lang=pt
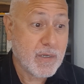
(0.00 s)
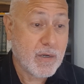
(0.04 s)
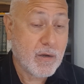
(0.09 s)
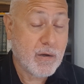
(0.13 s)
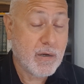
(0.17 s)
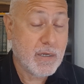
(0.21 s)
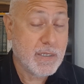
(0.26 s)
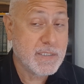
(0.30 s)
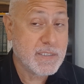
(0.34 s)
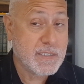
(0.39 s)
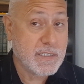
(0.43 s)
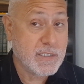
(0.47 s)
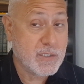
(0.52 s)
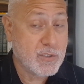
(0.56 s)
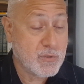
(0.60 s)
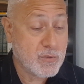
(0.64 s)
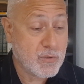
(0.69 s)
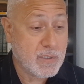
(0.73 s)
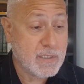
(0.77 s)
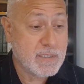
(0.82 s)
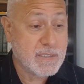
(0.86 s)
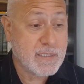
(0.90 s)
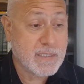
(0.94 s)
Ó,
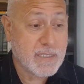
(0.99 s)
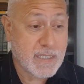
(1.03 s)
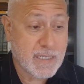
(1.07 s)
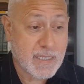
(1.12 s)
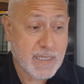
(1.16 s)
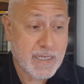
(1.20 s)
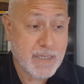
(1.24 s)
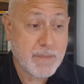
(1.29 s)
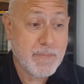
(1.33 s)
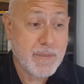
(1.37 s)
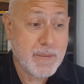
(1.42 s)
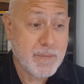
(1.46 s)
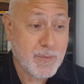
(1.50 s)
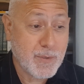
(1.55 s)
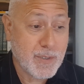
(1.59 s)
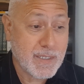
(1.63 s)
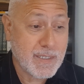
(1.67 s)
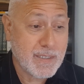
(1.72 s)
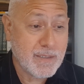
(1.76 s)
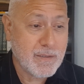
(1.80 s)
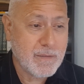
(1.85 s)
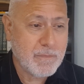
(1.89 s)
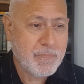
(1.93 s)
inscrições,
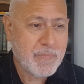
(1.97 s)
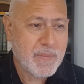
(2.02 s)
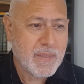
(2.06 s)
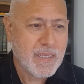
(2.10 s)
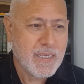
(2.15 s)
rememorando,